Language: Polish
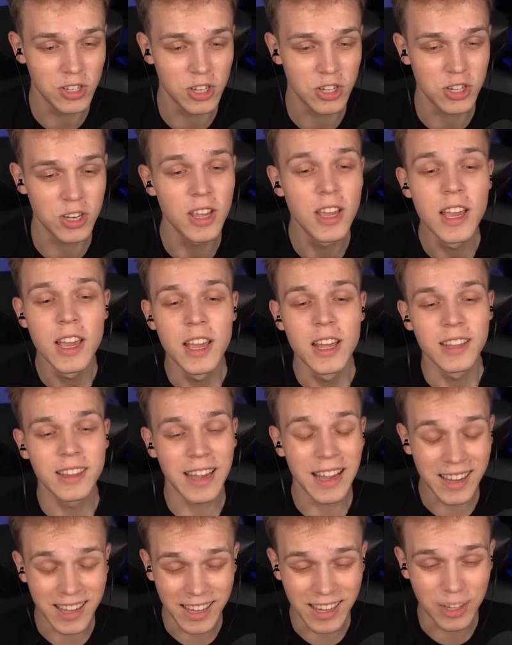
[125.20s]
rzeczy.
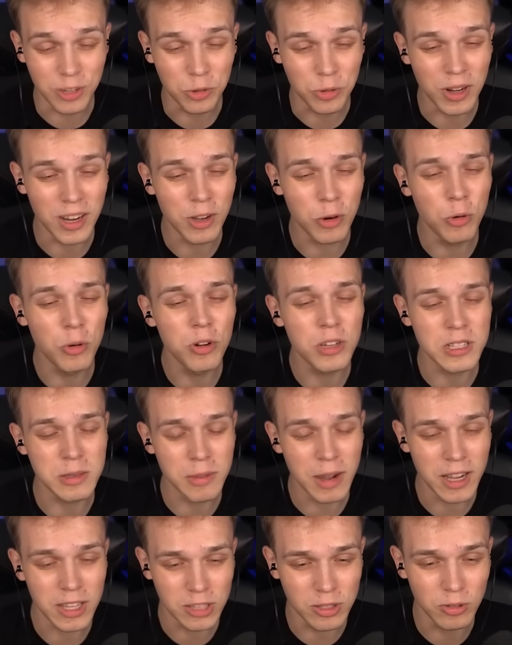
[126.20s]
Takie, które
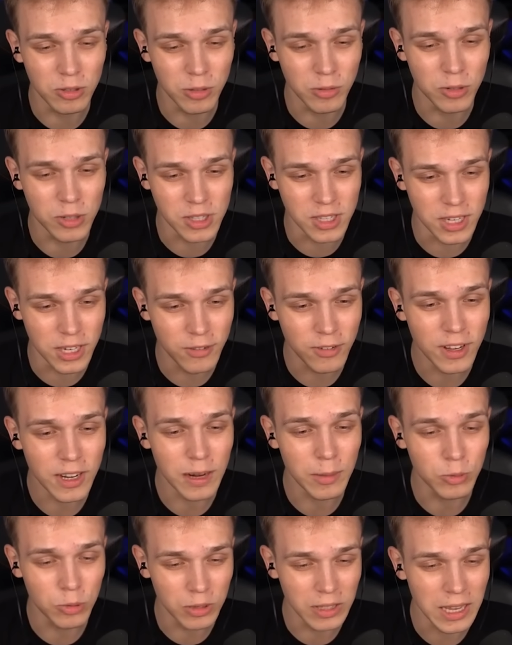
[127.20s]
urozmaicą tą rozgrywkę
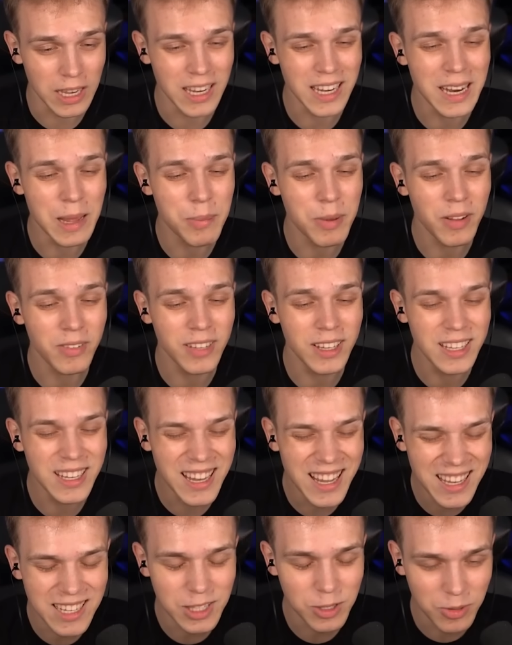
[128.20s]
nam tutaj naprawdę
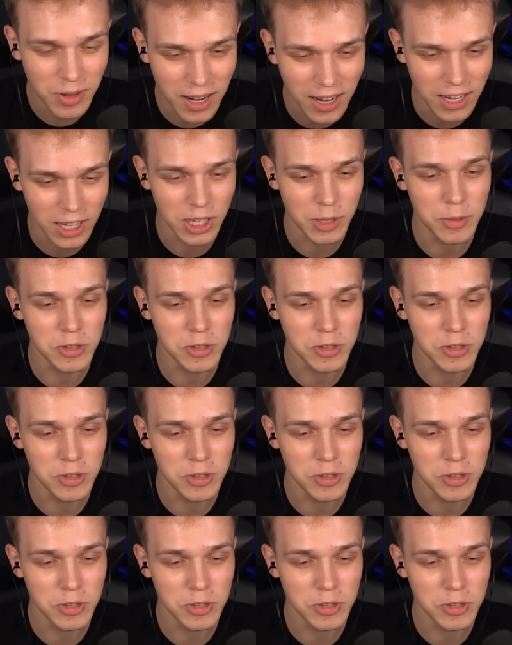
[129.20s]
niesłychanie.